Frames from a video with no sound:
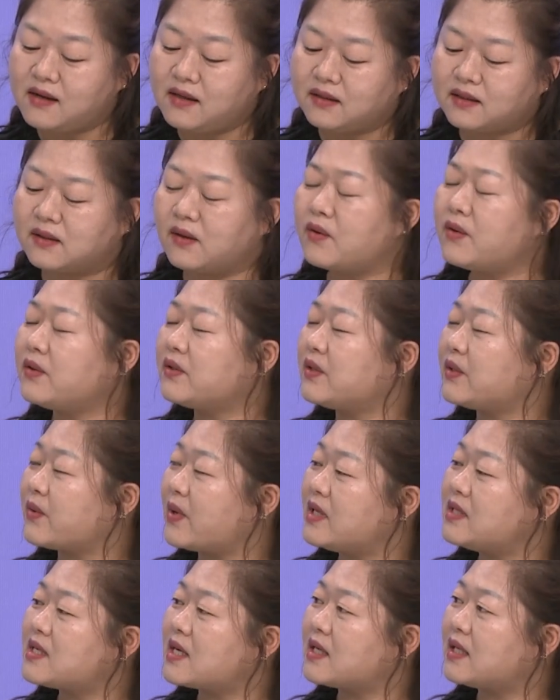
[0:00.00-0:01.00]
그런 것들이
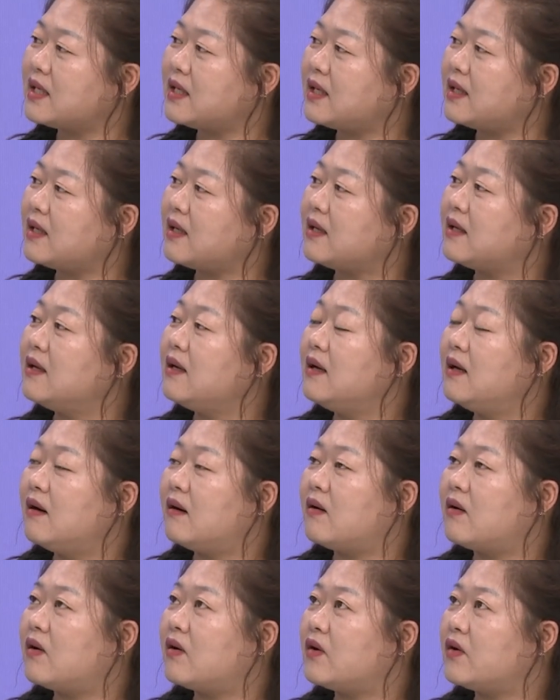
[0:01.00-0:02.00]
굉장히
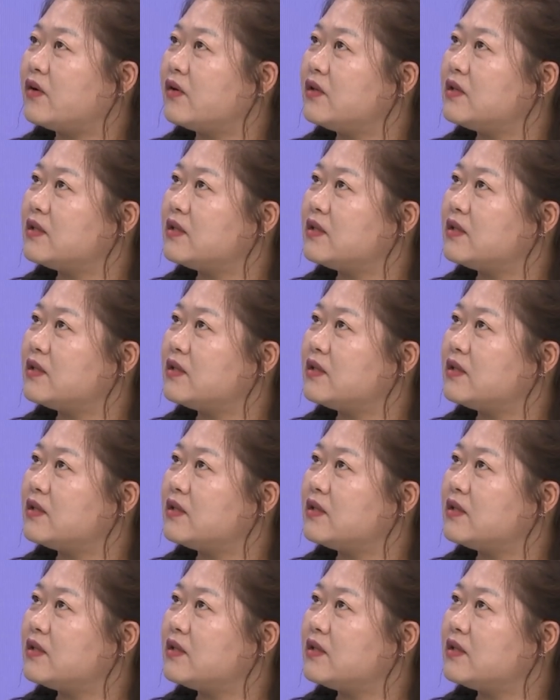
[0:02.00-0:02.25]
어,